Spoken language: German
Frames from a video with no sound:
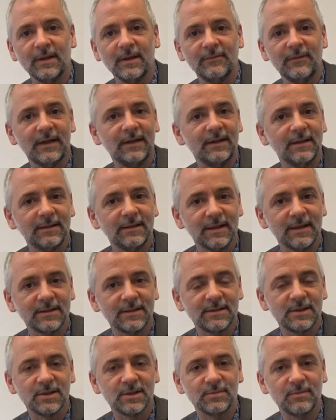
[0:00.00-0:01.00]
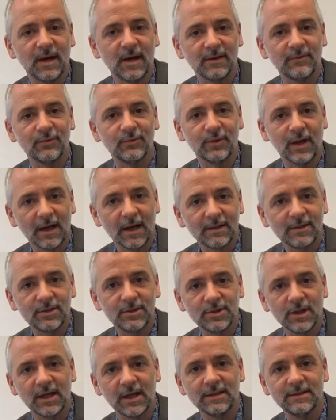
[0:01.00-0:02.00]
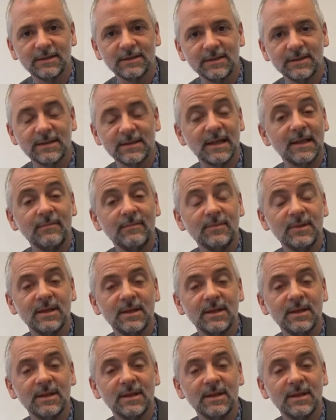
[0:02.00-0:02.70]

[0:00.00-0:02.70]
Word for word: wenn das Smartphone angeschaltet ist, eben